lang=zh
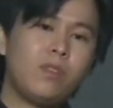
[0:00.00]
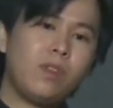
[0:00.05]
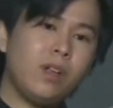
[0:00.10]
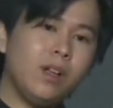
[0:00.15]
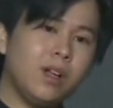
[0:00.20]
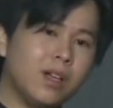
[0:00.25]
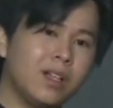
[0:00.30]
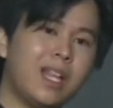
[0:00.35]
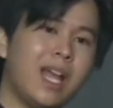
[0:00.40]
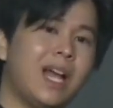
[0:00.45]

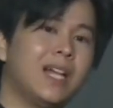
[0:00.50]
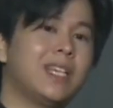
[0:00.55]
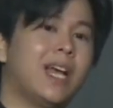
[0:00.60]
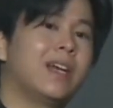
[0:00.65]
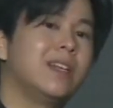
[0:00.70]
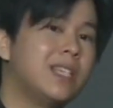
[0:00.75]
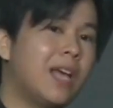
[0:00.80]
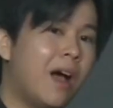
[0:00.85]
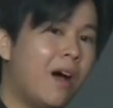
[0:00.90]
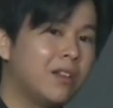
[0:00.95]
跟大家讲
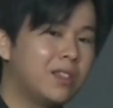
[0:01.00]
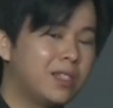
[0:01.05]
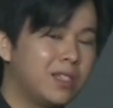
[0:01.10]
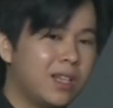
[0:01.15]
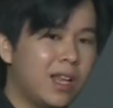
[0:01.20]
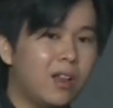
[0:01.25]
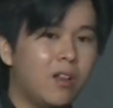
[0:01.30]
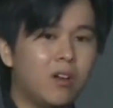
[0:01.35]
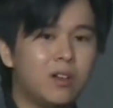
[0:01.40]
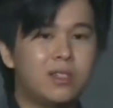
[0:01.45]
一下哦，今
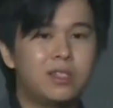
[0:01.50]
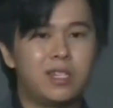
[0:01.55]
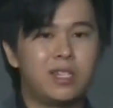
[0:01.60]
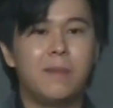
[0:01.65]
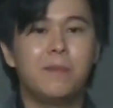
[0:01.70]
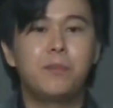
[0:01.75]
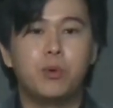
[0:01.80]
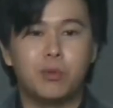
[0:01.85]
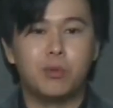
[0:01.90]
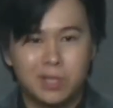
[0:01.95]
天呢，柬
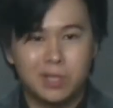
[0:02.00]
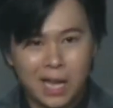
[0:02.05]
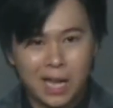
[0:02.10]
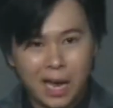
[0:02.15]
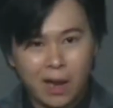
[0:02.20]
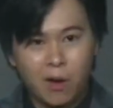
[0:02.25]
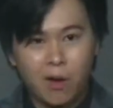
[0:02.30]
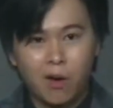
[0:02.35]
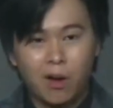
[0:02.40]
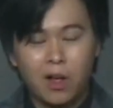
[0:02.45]
埔寨
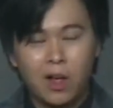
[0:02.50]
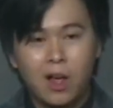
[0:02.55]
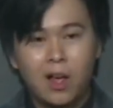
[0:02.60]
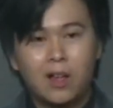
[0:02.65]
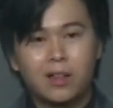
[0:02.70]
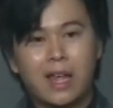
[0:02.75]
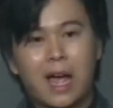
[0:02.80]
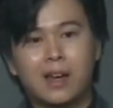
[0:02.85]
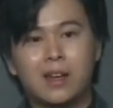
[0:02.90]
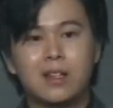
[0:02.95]
哦，
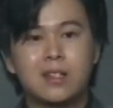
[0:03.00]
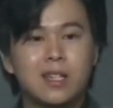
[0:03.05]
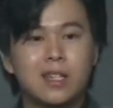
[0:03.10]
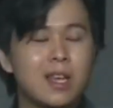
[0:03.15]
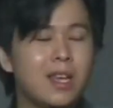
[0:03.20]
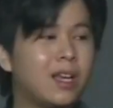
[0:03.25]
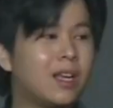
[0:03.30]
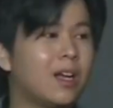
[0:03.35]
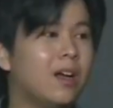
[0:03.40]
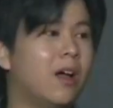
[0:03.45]
它的这
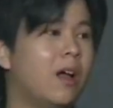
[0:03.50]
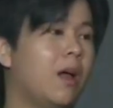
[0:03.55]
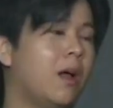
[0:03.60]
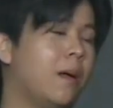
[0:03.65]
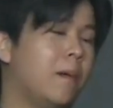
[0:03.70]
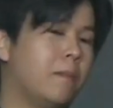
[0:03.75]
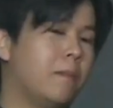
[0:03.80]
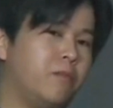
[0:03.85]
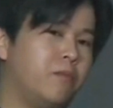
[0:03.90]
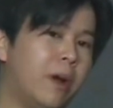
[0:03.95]
一个
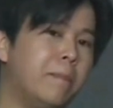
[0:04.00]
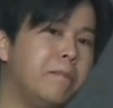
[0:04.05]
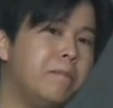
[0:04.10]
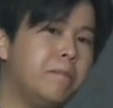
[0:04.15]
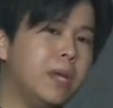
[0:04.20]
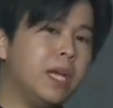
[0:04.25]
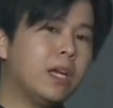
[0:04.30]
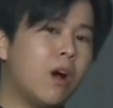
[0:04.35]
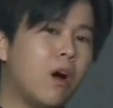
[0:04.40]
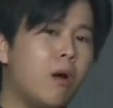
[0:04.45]
人
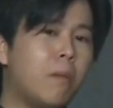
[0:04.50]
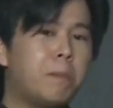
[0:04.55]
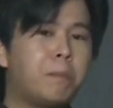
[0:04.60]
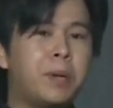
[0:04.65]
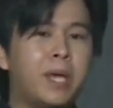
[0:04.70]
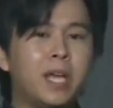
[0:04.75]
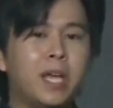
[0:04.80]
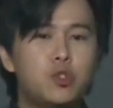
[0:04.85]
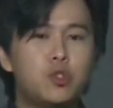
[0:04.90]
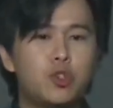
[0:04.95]
民哦，
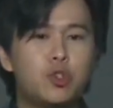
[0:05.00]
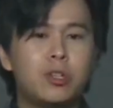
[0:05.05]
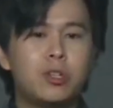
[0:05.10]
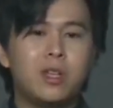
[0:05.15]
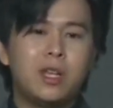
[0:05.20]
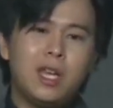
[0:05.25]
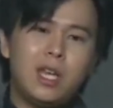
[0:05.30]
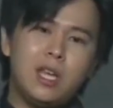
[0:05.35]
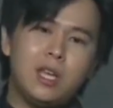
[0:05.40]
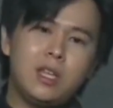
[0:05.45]
平均
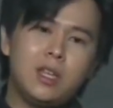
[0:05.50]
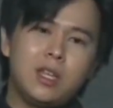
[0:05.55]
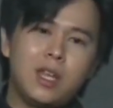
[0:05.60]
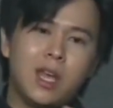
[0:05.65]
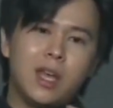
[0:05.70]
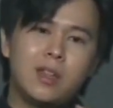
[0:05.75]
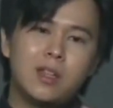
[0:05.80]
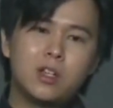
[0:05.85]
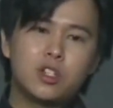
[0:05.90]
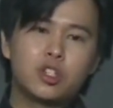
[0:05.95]
一
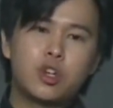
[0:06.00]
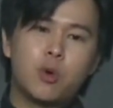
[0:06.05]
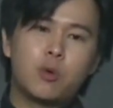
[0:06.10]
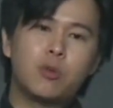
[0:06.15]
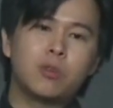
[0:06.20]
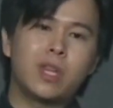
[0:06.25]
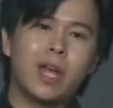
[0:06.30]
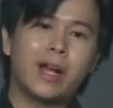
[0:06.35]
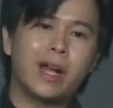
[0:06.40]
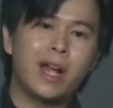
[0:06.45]
年的收入，
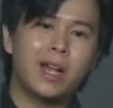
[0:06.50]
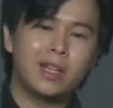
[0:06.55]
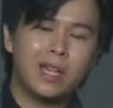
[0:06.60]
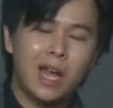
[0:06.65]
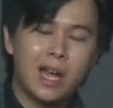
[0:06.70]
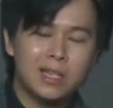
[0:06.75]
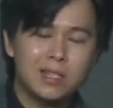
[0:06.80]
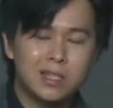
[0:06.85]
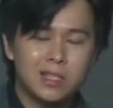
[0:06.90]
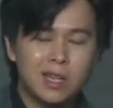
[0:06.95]
大概大
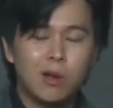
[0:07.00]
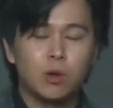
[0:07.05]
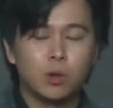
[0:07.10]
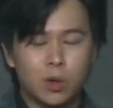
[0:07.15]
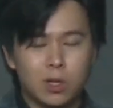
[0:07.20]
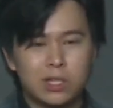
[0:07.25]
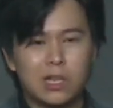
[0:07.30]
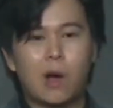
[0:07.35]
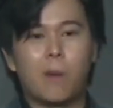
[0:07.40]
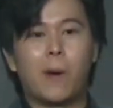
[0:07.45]
家知道有多
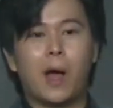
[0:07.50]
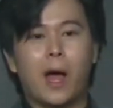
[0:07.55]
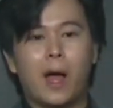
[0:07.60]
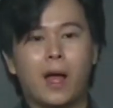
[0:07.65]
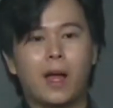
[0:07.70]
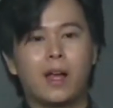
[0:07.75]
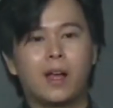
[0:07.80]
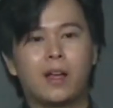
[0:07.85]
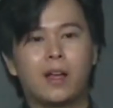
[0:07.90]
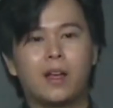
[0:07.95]
少吗？
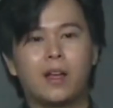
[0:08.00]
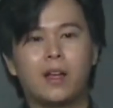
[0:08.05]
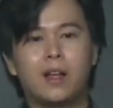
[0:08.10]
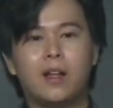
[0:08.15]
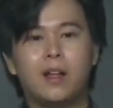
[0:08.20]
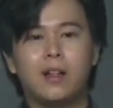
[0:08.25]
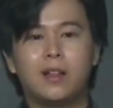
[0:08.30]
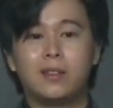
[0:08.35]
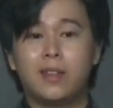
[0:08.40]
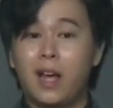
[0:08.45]

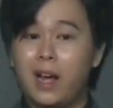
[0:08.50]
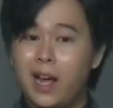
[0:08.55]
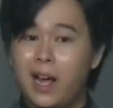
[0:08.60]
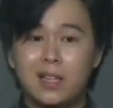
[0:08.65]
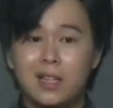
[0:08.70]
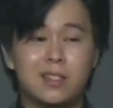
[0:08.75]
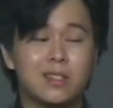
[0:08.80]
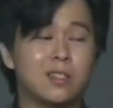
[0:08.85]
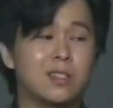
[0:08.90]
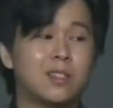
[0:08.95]
大概
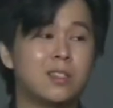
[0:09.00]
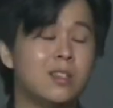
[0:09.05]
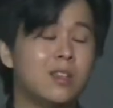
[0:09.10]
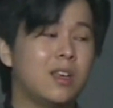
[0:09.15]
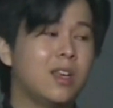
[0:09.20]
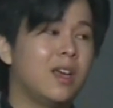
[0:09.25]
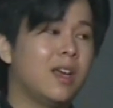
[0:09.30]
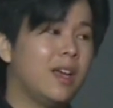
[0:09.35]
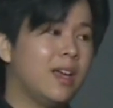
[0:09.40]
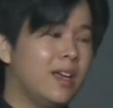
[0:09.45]
只是
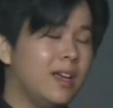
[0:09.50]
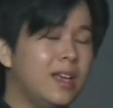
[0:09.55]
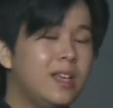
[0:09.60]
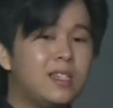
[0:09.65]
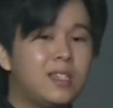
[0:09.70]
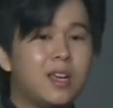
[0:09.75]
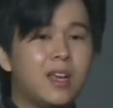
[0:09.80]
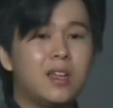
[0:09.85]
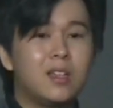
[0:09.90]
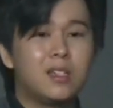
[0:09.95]
一
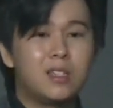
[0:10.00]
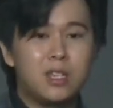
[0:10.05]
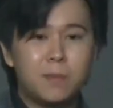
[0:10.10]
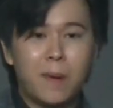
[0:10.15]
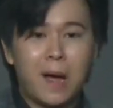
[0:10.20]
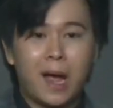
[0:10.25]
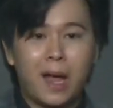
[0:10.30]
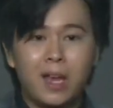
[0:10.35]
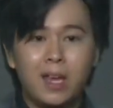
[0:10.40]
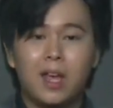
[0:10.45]
千七
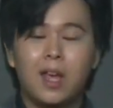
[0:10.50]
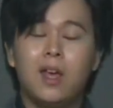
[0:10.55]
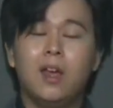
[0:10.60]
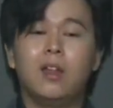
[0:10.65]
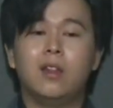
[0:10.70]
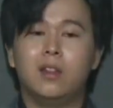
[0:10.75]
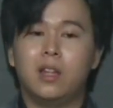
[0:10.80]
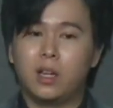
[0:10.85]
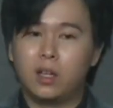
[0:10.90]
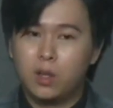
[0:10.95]
百
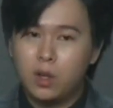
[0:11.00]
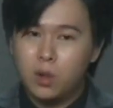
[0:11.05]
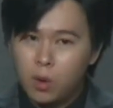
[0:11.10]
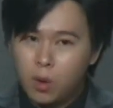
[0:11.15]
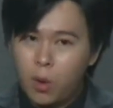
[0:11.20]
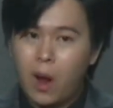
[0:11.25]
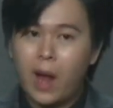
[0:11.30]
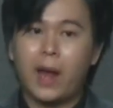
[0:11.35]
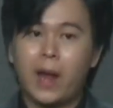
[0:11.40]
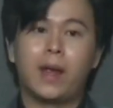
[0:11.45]
零六
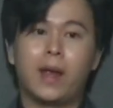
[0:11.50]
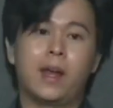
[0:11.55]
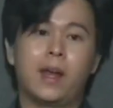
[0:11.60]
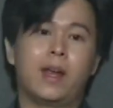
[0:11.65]
块